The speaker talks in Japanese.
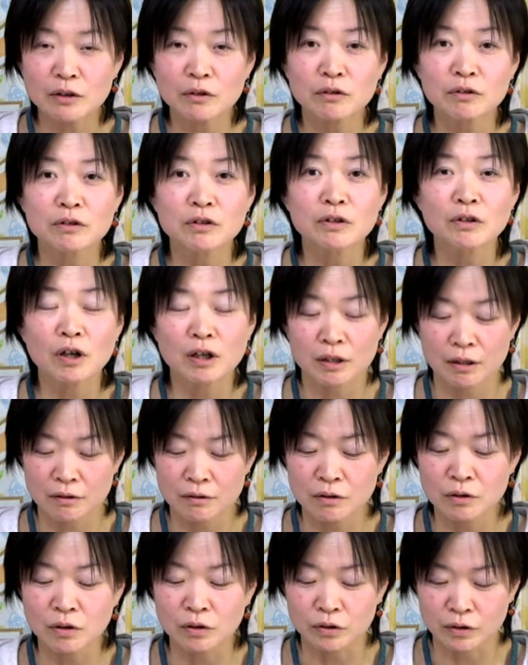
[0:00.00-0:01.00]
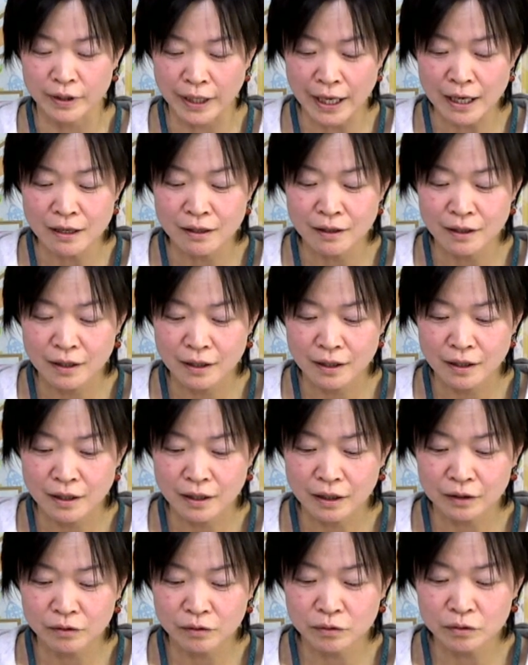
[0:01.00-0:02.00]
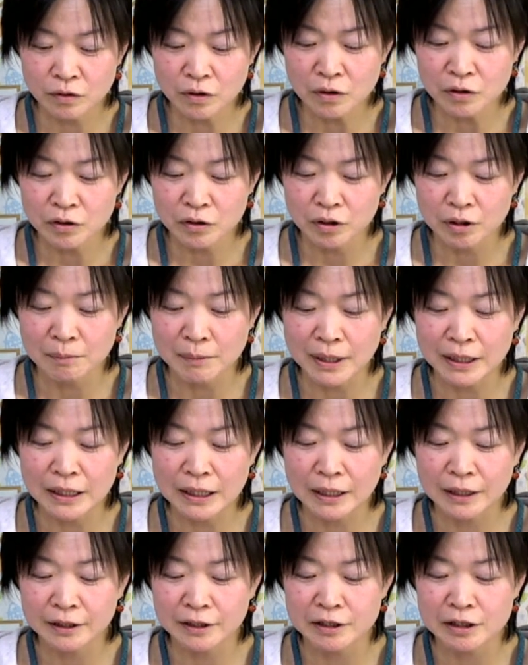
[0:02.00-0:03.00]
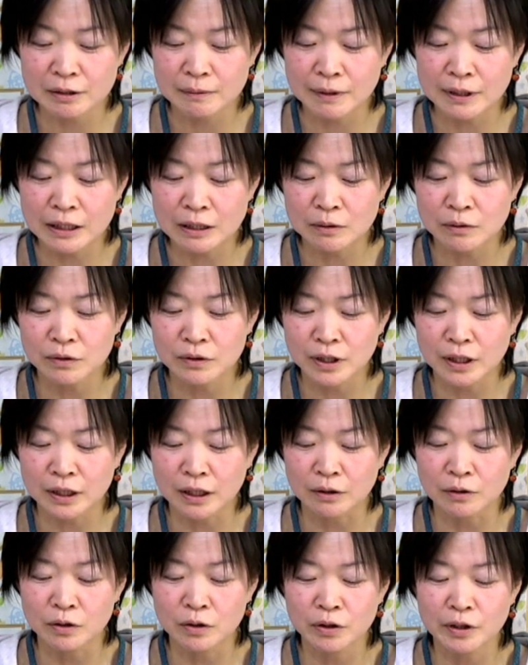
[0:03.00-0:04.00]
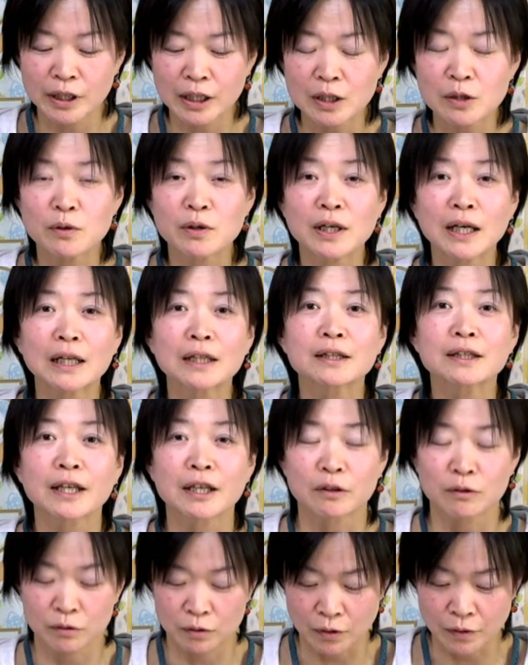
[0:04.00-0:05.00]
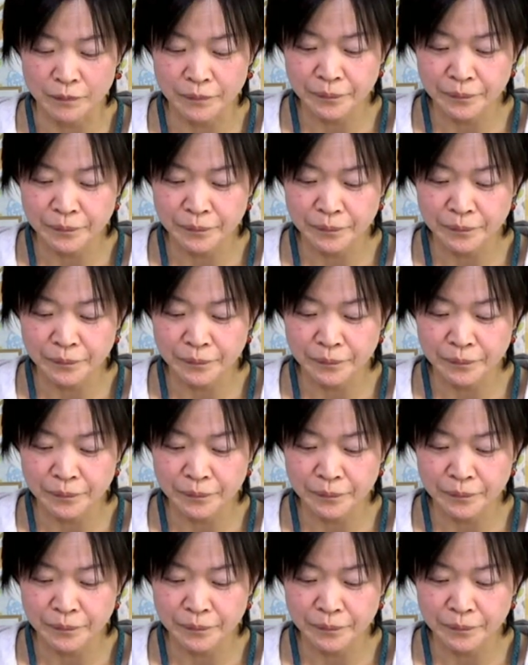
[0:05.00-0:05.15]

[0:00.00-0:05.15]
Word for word: の黒い黒とねあと道路の真ん中で座り込んでいた黒猫を飼っていると